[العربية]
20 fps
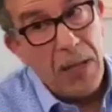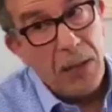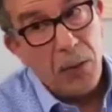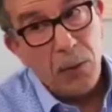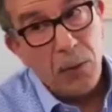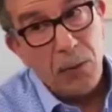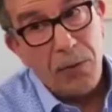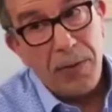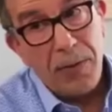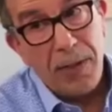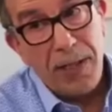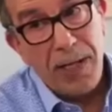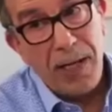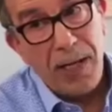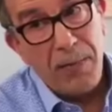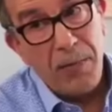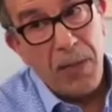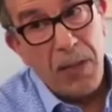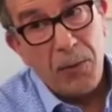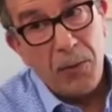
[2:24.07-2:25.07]
محظوظ انا
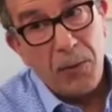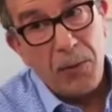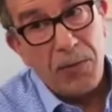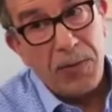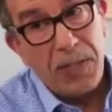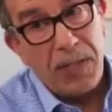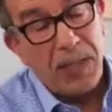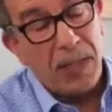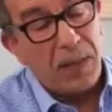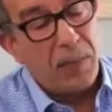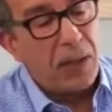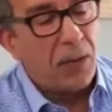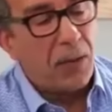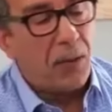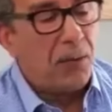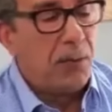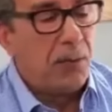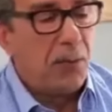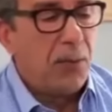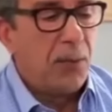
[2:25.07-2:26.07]
اللي محظوظ
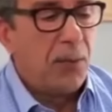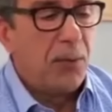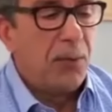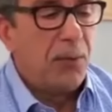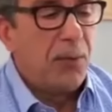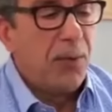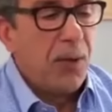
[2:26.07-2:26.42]
باستقبالكم